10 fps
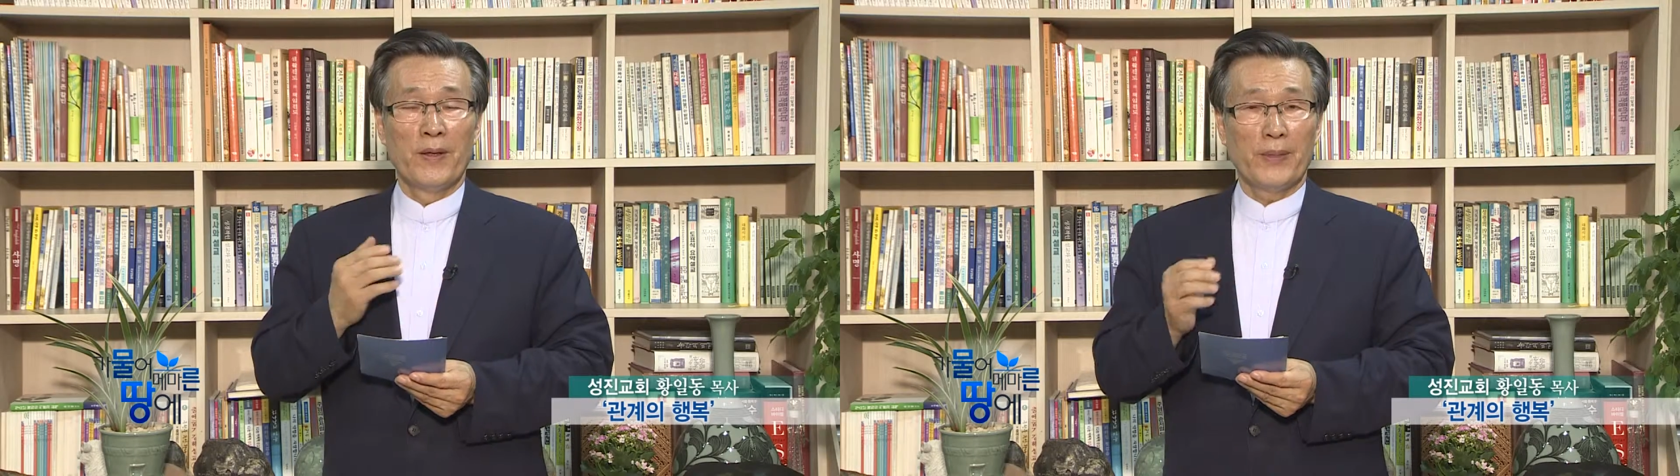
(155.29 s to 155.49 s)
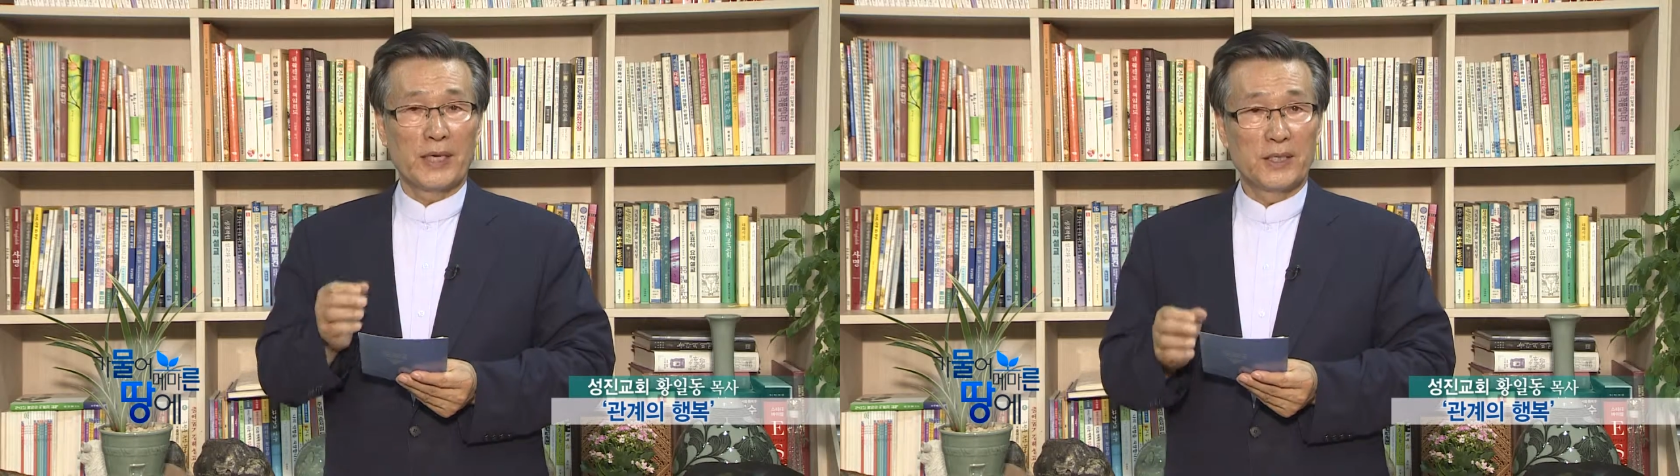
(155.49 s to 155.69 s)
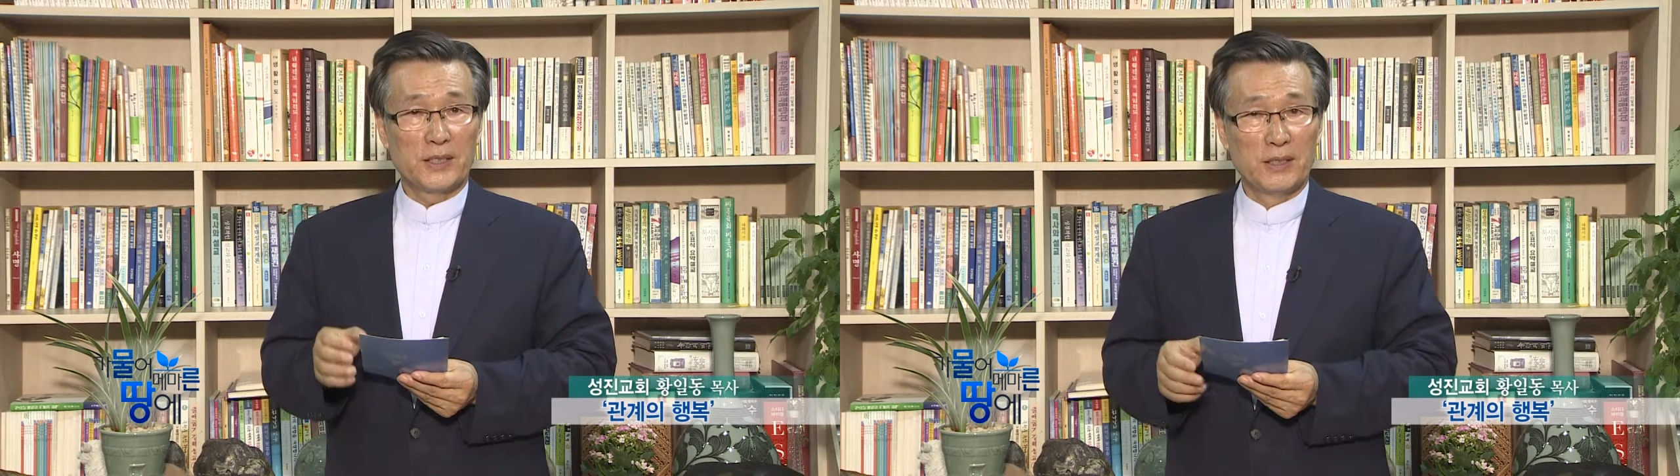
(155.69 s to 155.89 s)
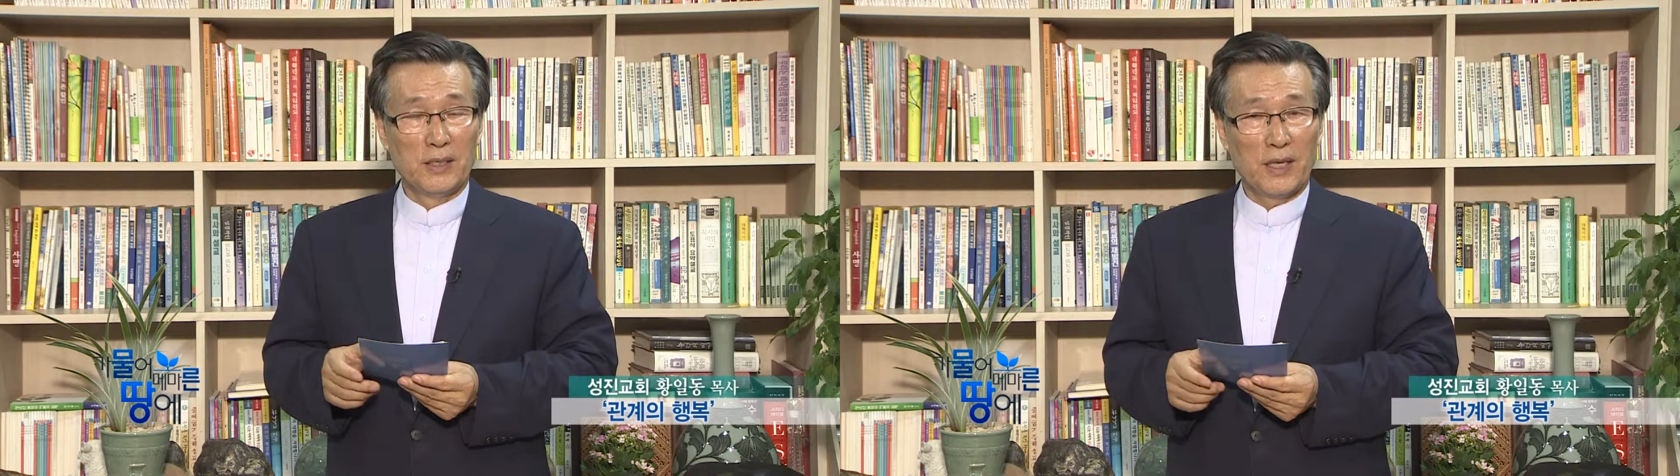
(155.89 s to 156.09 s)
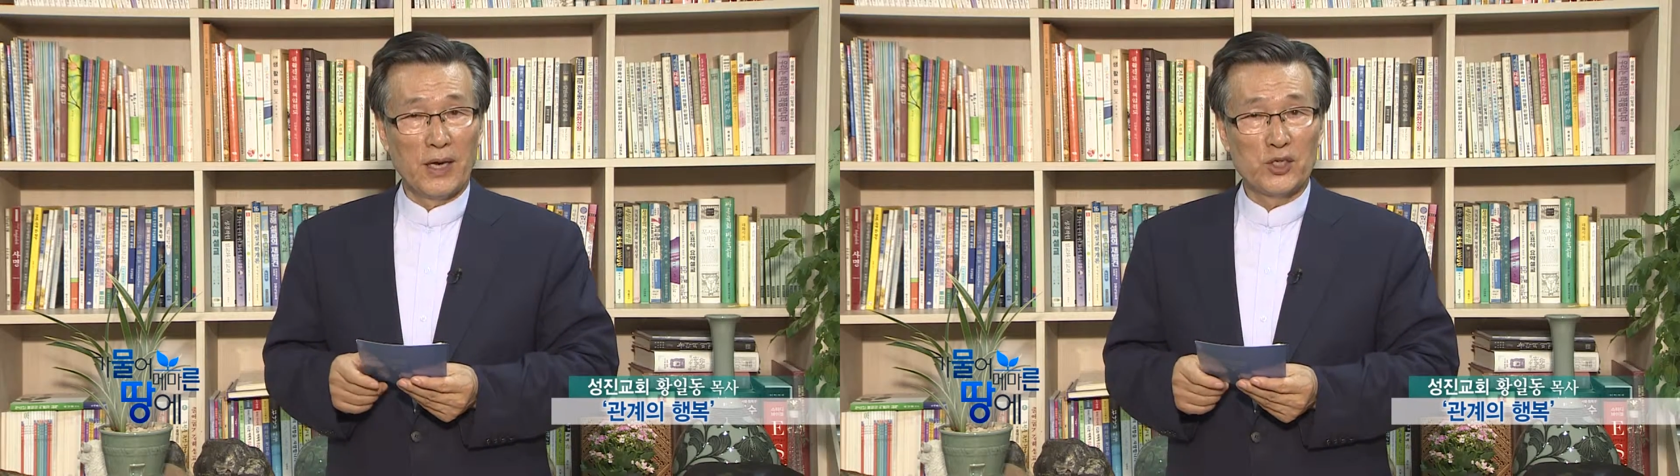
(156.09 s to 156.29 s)
나
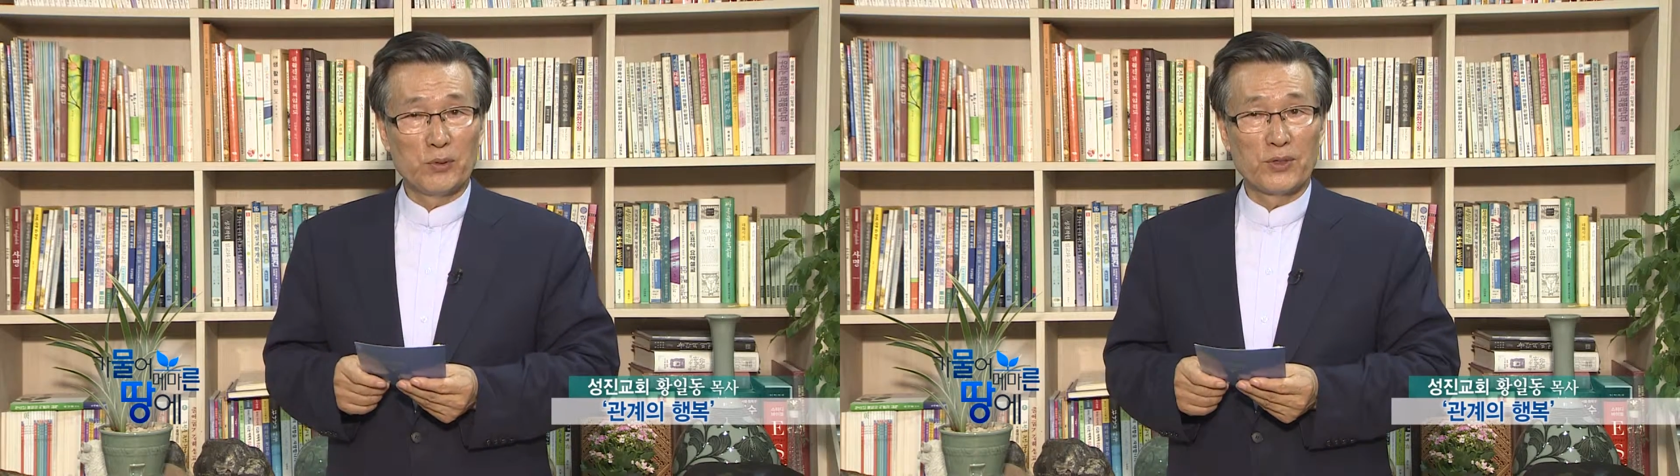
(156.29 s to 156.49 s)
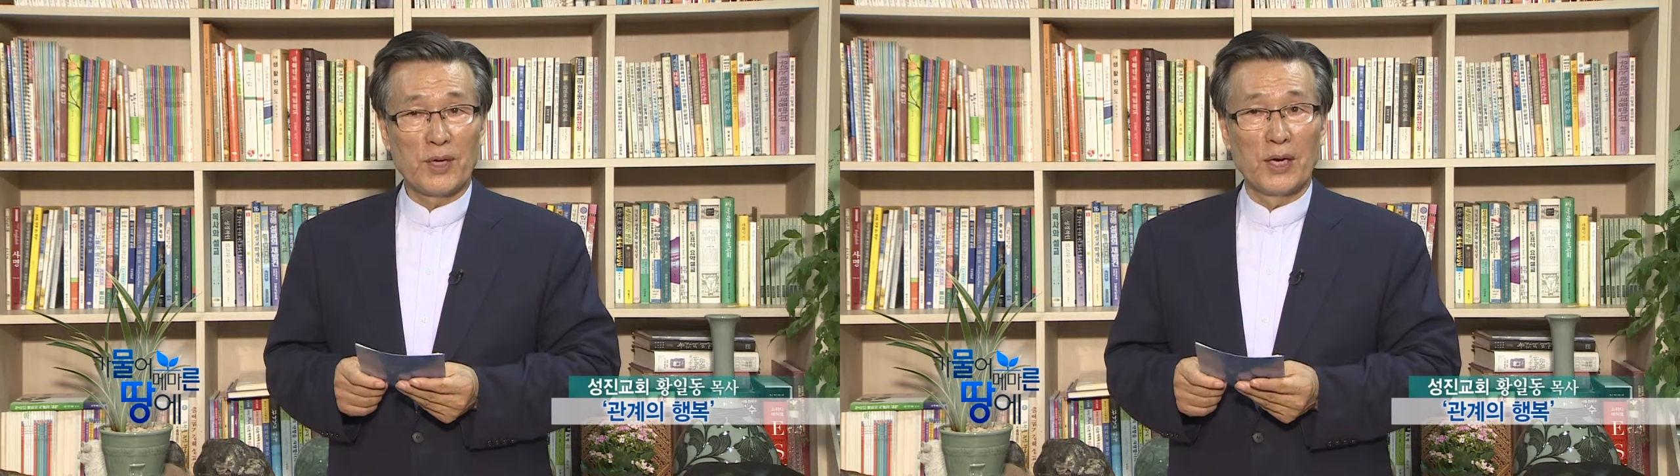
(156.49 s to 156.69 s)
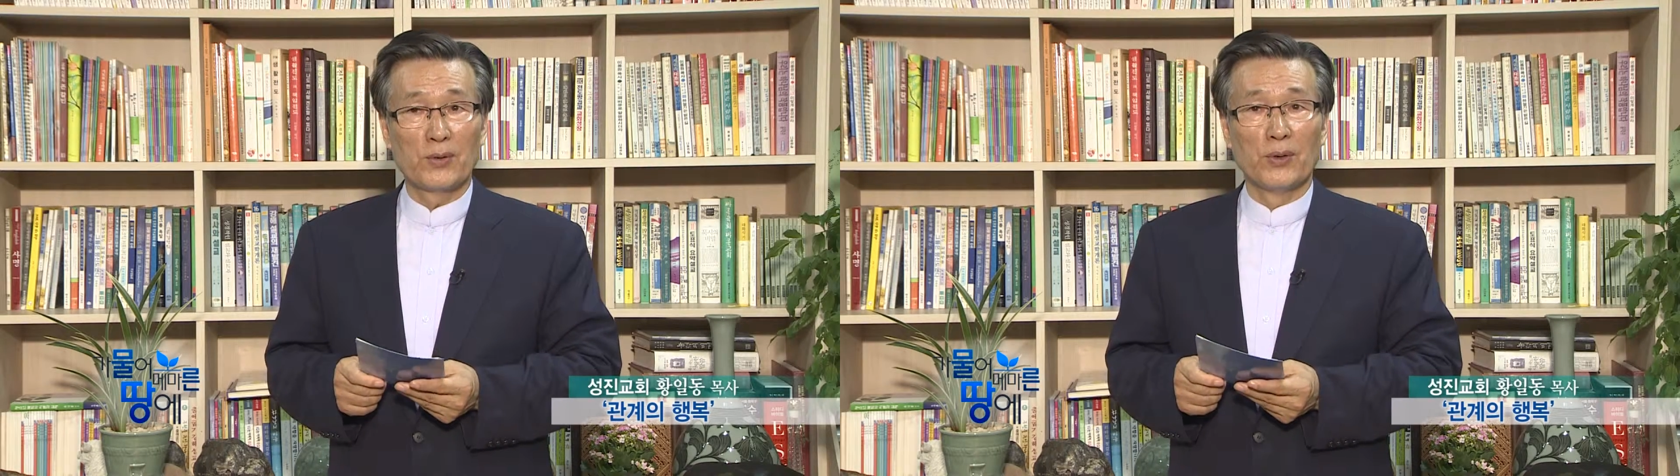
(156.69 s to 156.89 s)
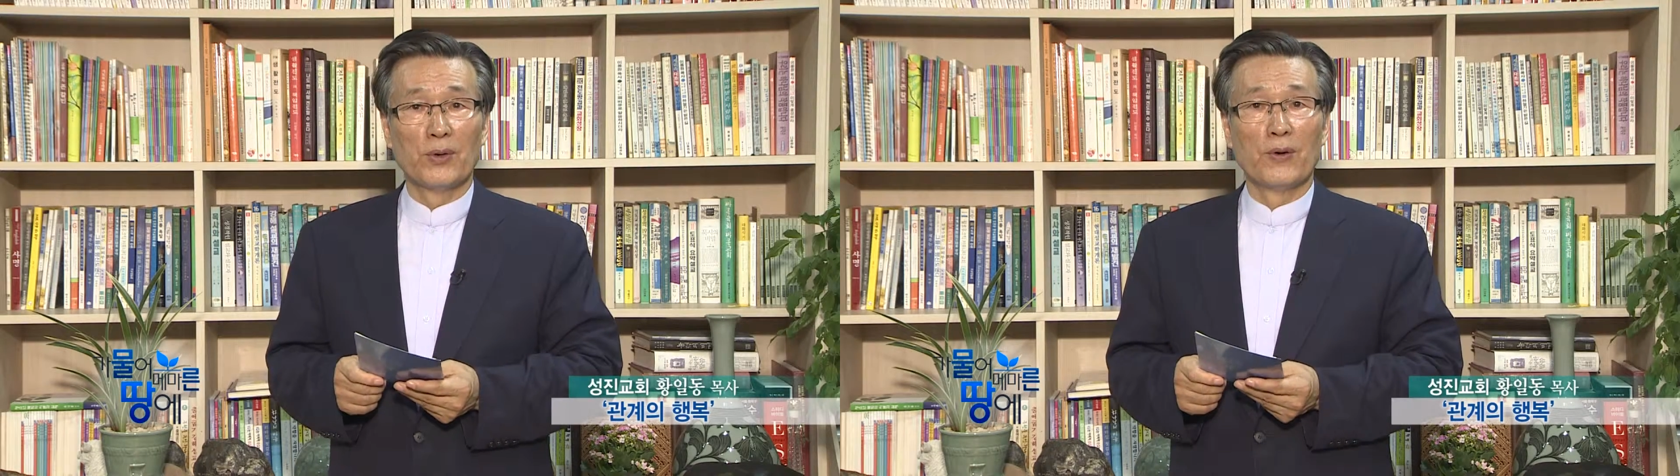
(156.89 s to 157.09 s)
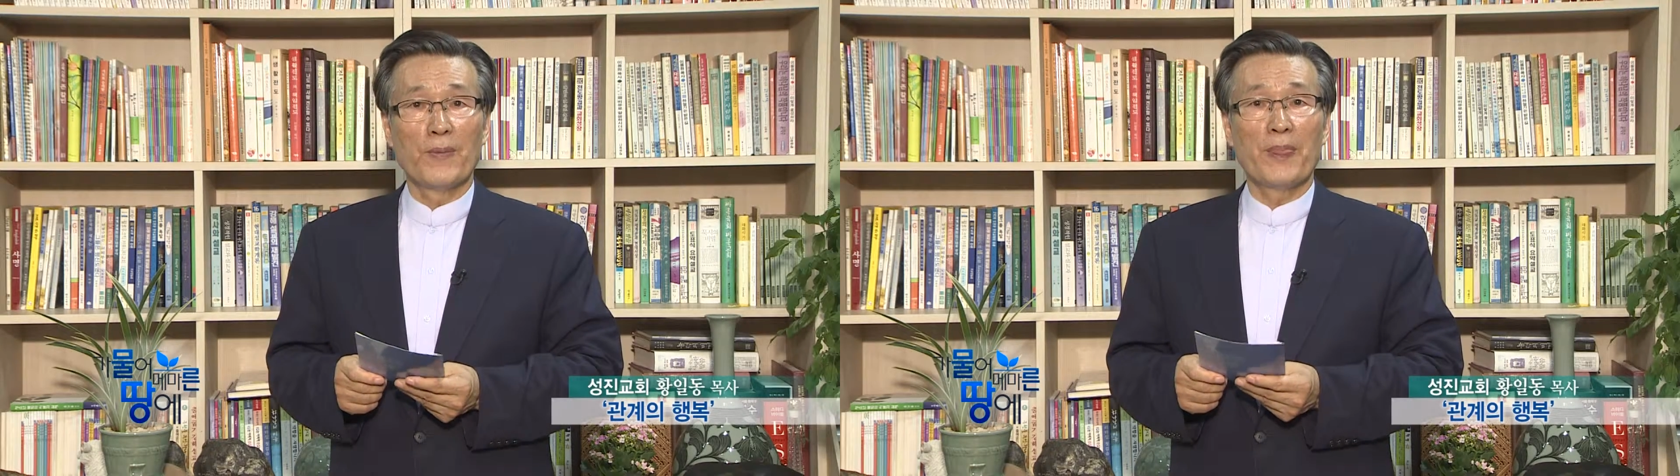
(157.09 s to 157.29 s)
자신을 대접을 하고